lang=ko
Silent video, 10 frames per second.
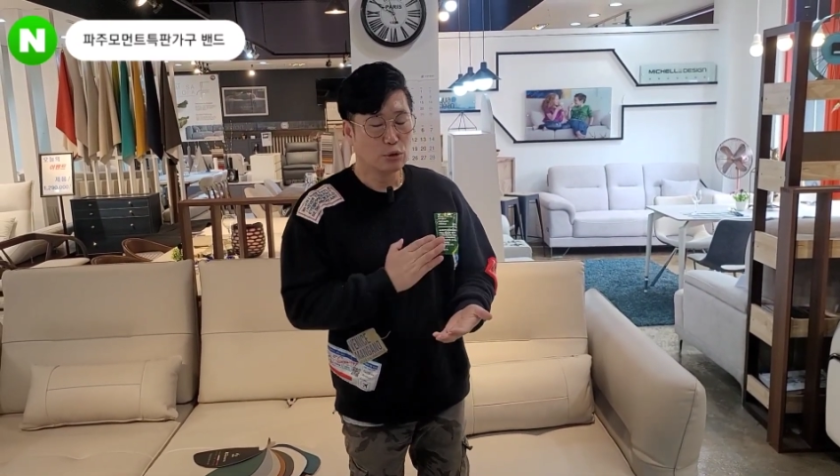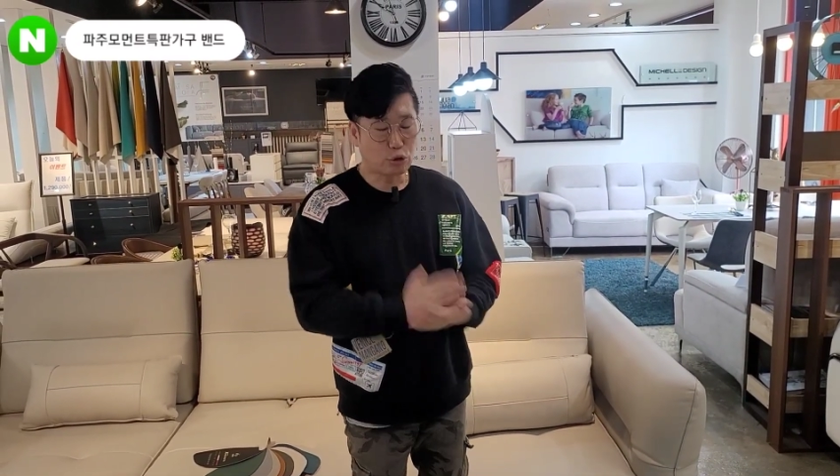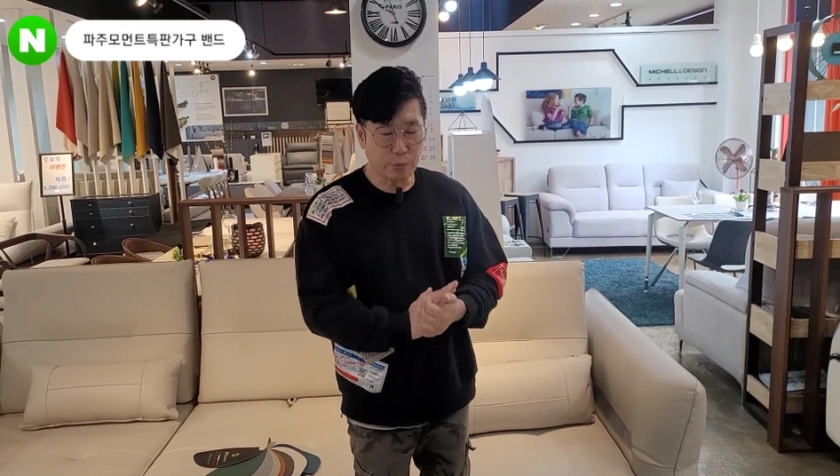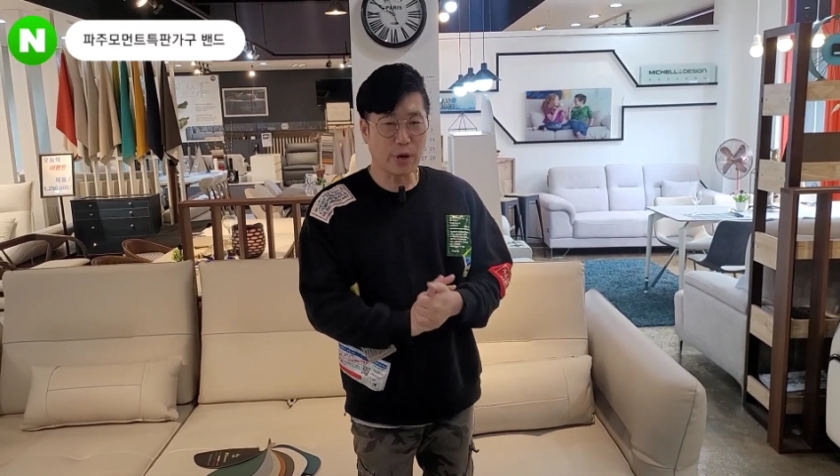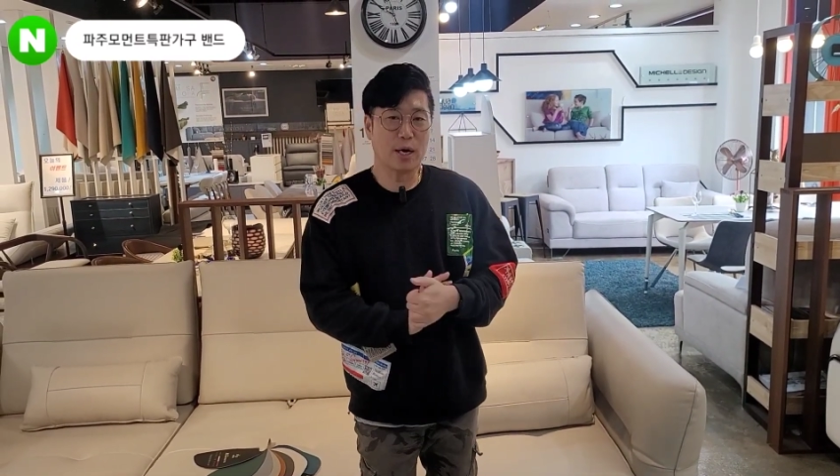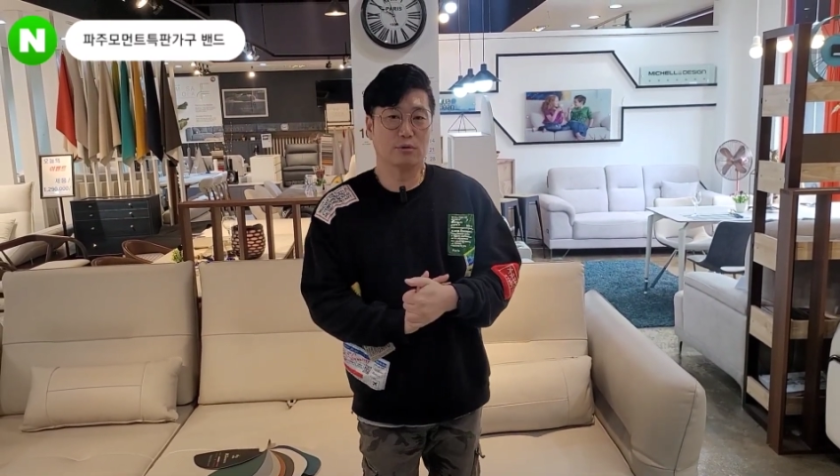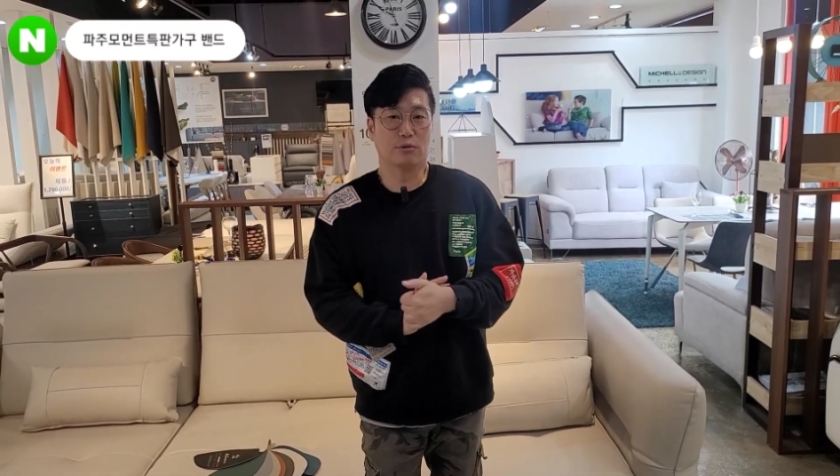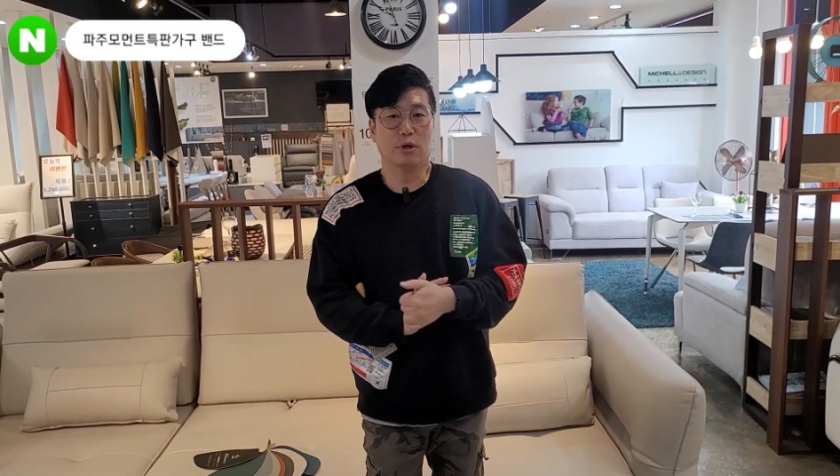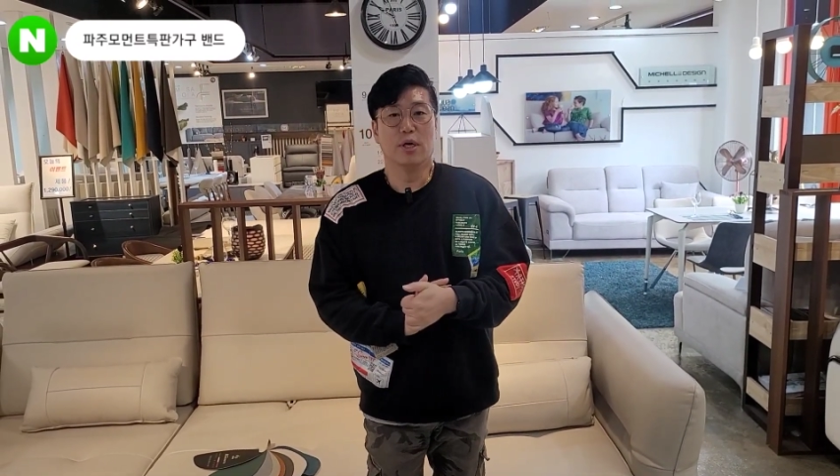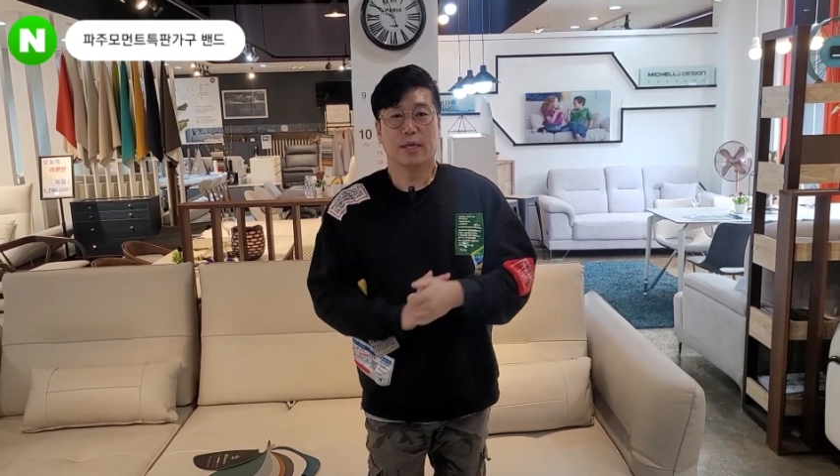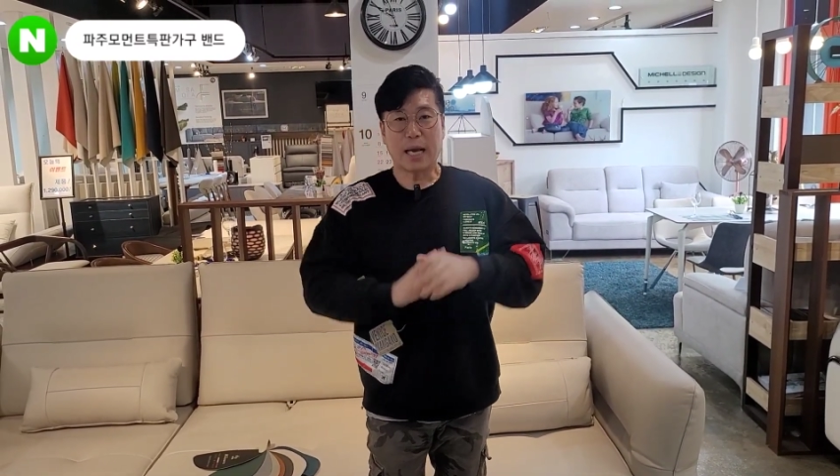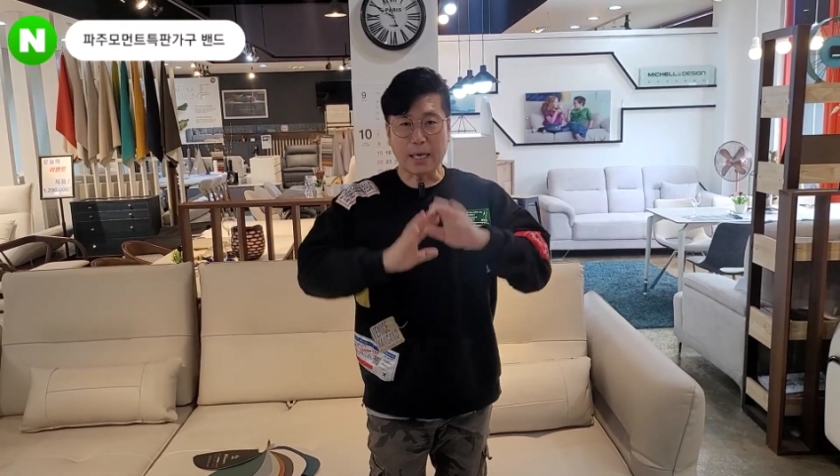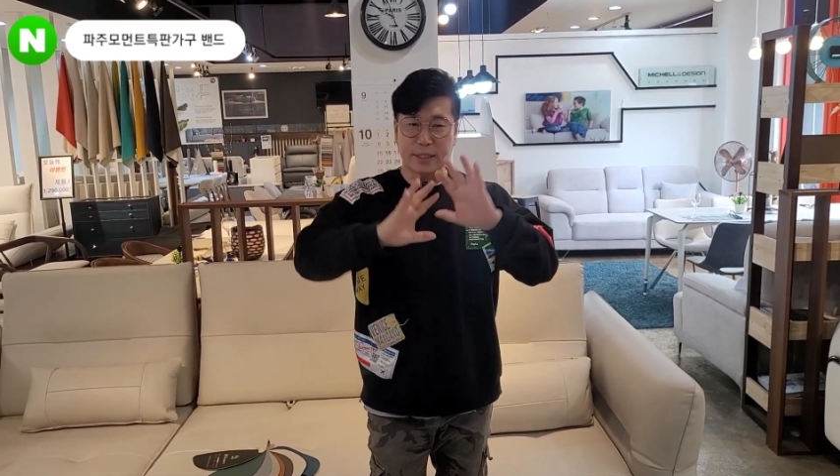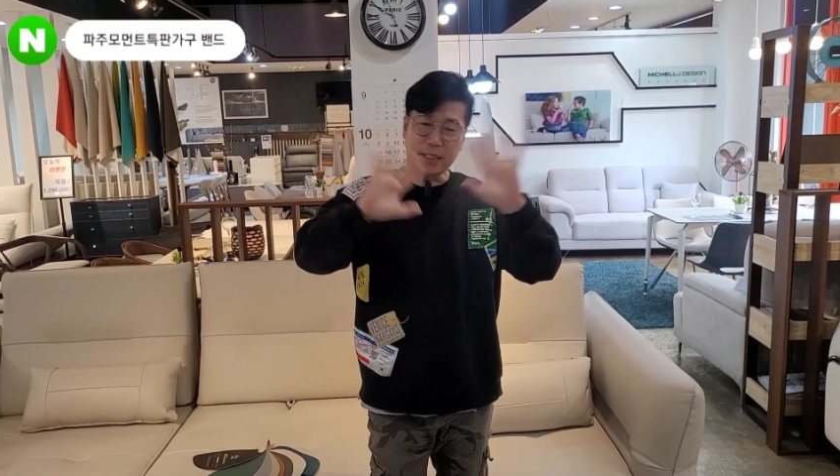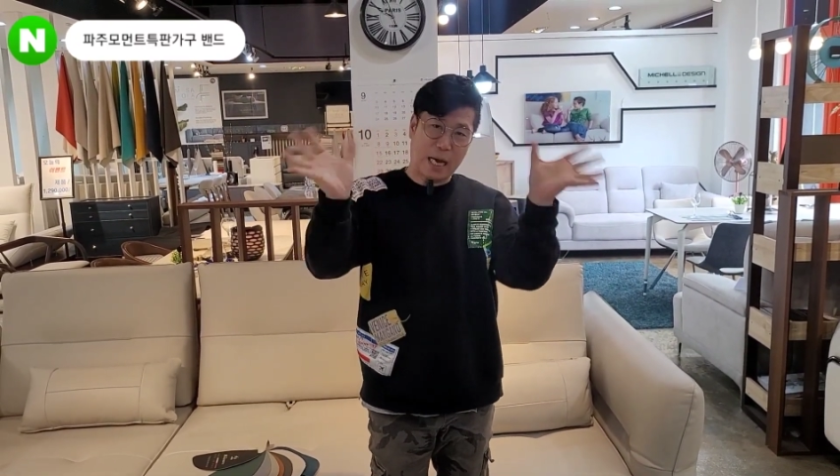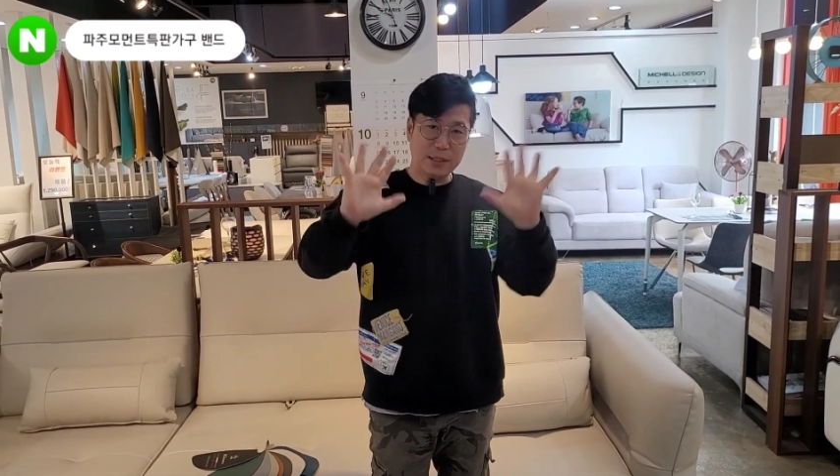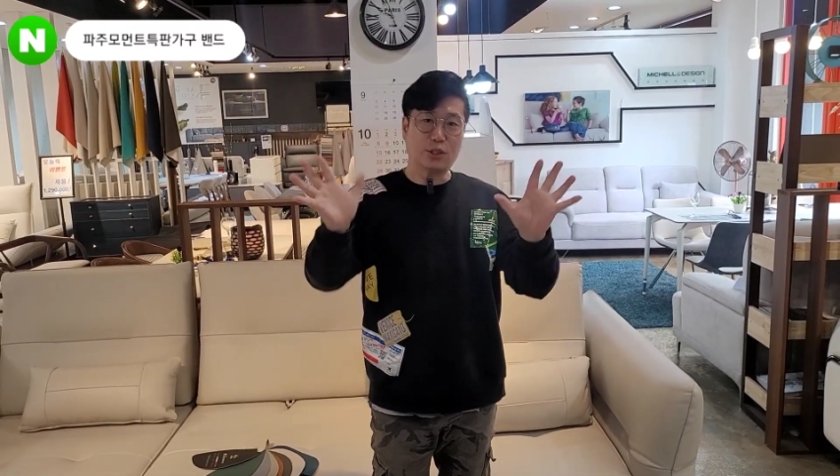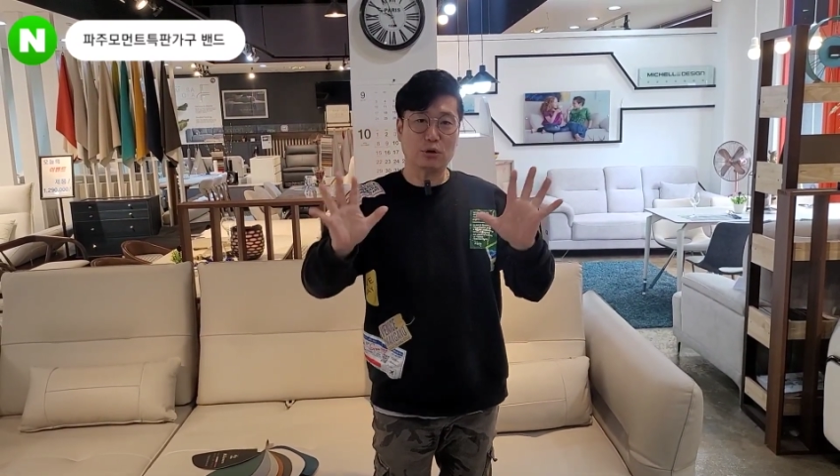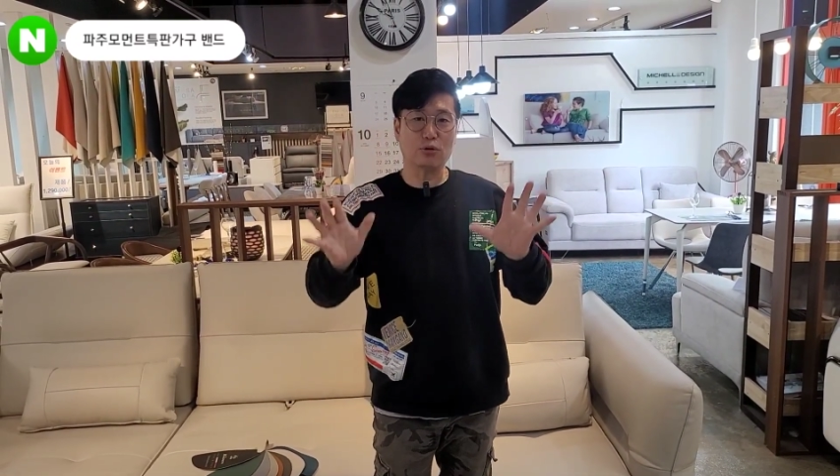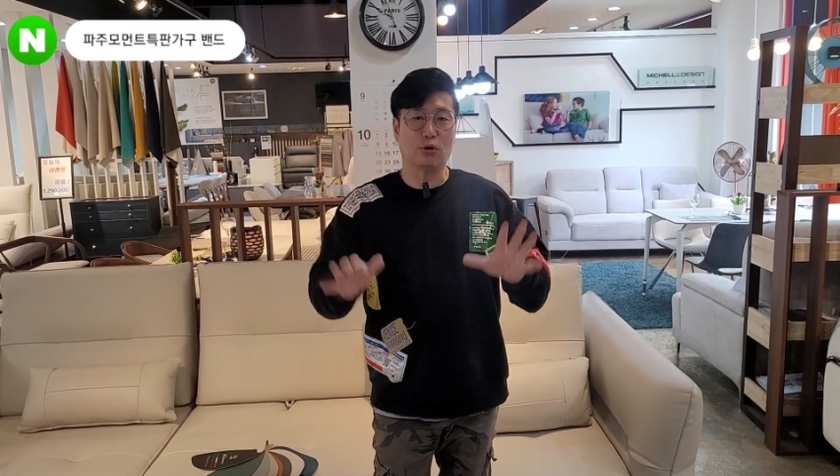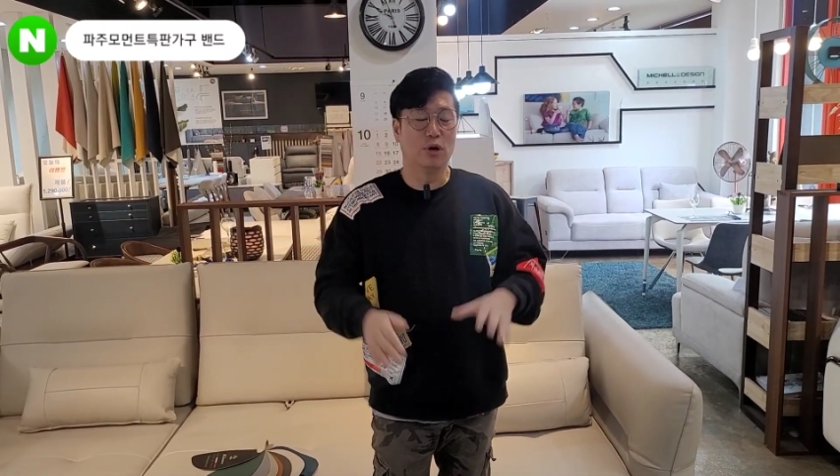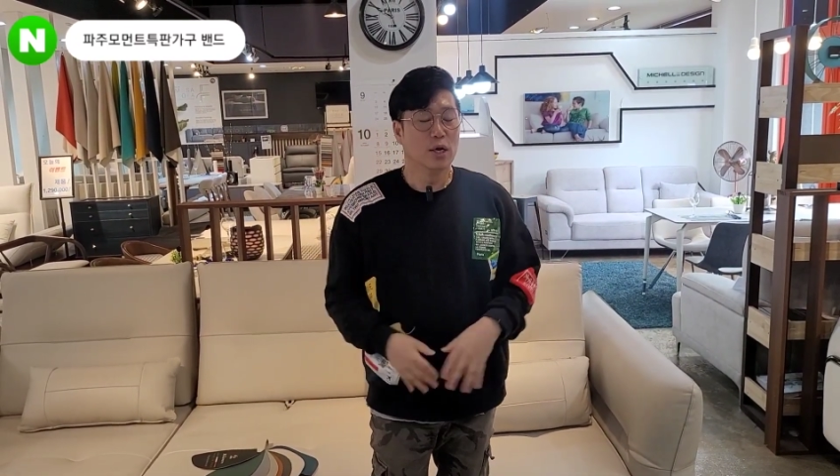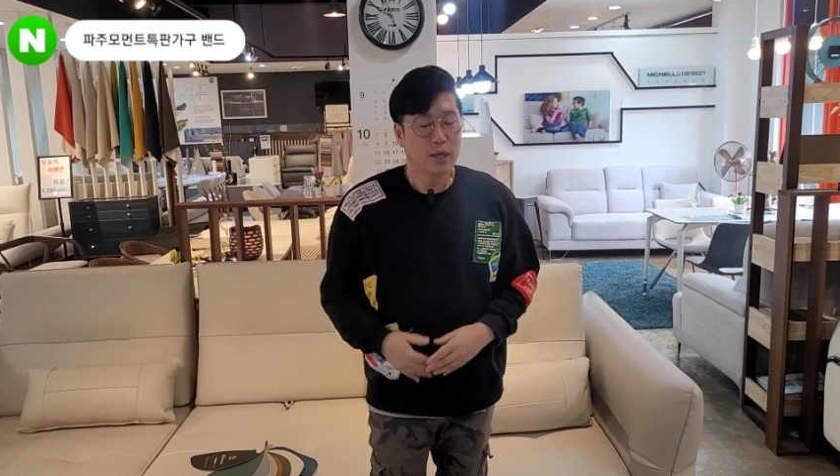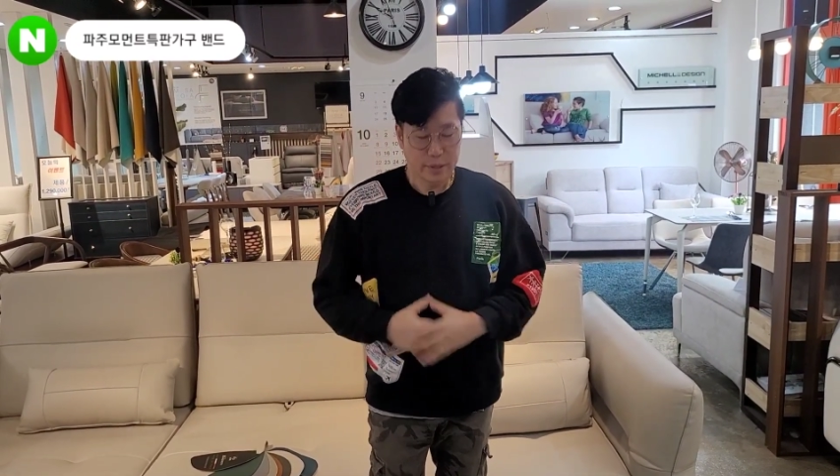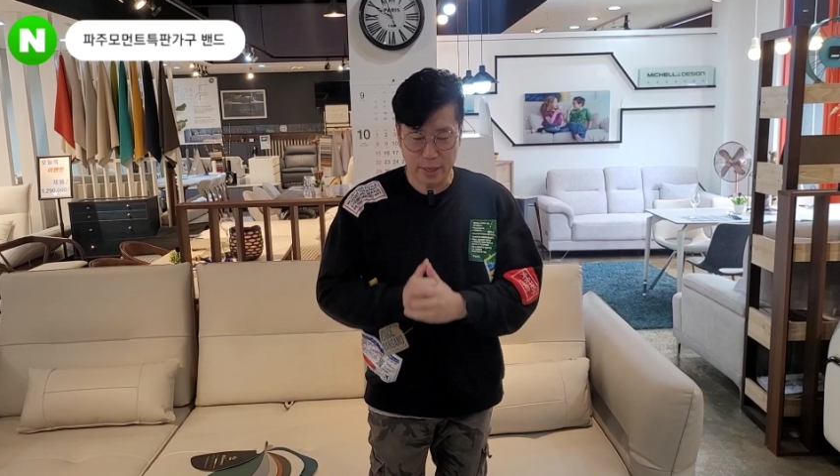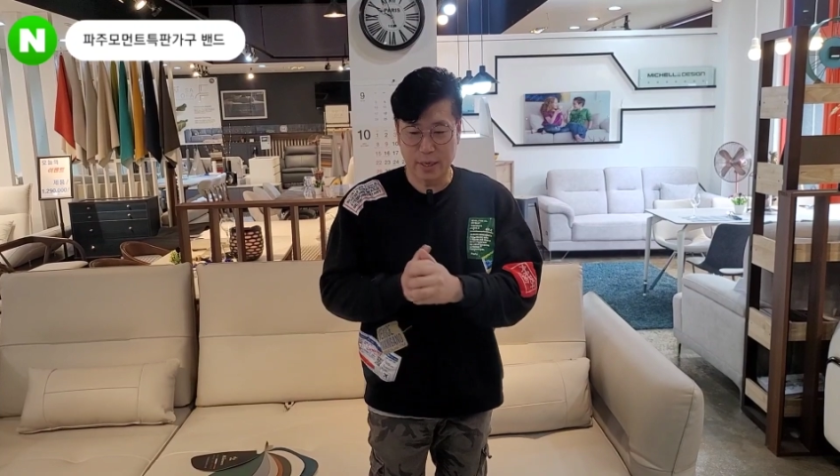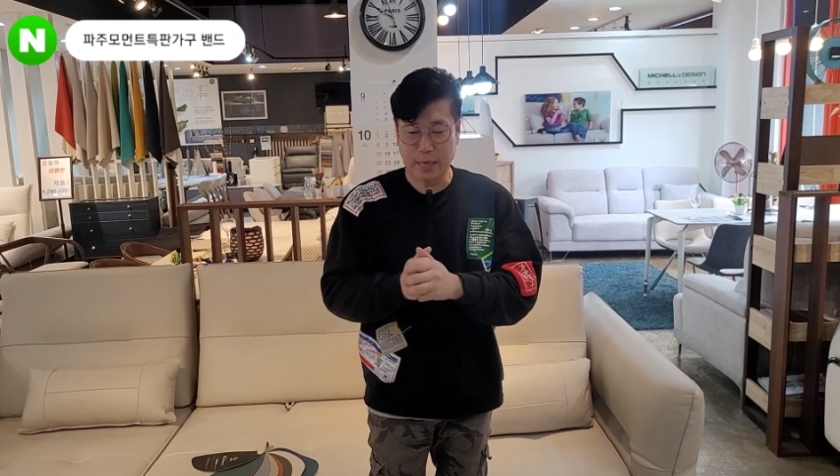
투명하고 깎지 않으셔도 예,